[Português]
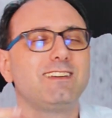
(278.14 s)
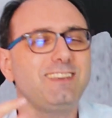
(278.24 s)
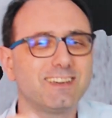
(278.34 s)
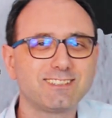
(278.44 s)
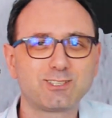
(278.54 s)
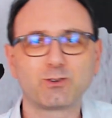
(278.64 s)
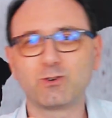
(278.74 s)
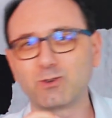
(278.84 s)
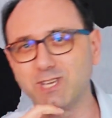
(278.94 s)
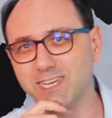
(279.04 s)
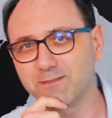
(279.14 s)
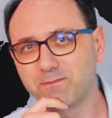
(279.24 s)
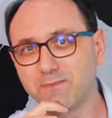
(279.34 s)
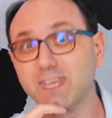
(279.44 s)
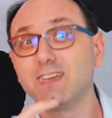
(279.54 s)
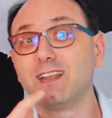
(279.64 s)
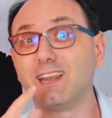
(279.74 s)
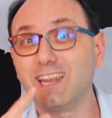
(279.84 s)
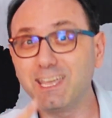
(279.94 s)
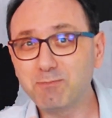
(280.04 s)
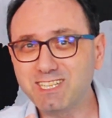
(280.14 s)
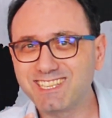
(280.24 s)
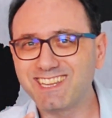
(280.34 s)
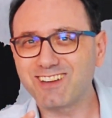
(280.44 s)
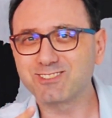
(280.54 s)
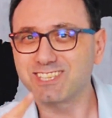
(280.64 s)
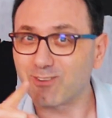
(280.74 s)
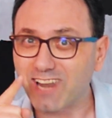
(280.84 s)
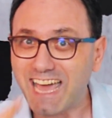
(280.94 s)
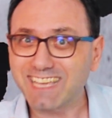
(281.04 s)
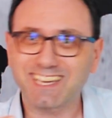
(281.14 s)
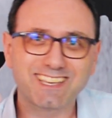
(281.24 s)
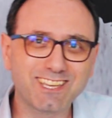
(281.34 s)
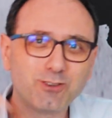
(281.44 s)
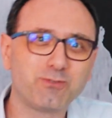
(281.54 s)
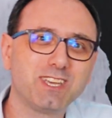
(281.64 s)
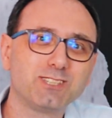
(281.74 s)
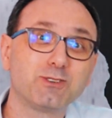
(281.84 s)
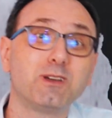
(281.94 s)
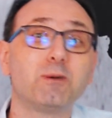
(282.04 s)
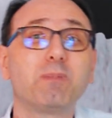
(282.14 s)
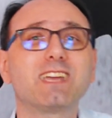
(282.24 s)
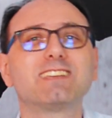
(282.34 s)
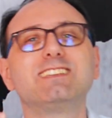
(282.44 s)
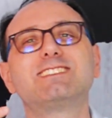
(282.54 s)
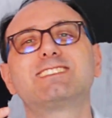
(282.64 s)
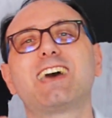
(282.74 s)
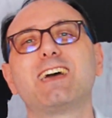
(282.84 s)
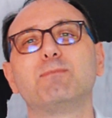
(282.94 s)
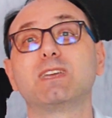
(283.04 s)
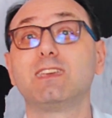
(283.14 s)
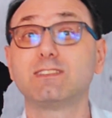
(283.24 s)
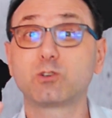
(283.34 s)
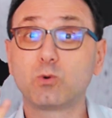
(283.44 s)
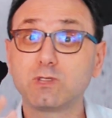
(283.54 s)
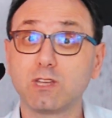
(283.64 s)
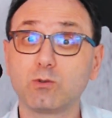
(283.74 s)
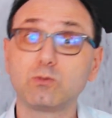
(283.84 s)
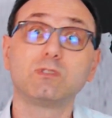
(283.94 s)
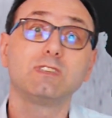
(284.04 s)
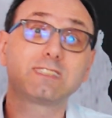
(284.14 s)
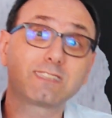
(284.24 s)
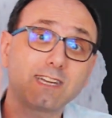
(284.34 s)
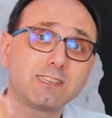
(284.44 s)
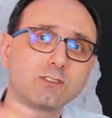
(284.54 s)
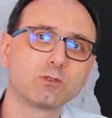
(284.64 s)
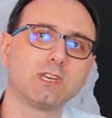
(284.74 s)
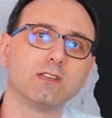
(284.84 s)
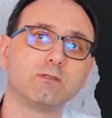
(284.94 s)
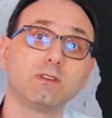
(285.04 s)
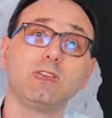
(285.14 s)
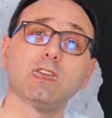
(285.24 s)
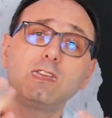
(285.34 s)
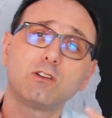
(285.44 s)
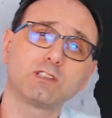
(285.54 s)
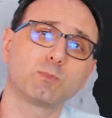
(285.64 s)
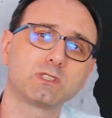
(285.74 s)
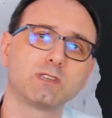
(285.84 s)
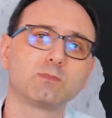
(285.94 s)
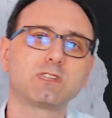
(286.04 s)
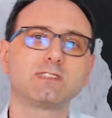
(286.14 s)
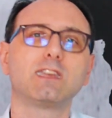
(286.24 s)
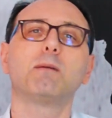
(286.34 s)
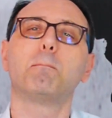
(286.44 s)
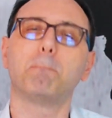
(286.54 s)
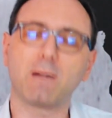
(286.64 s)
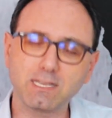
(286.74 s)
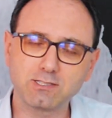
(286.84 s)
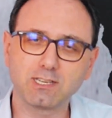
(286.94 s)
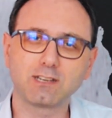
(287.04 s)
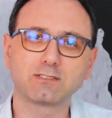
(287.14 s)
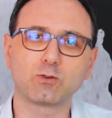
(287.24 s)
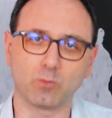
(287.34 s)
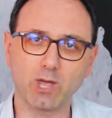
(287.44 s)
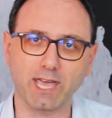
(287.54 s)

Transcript: E antes de concluir, lembre de dar o seu like aqui no vídeo para que a gente saiba que esse conteúdo está te ajudando e que nós possamos trazer mais dicas como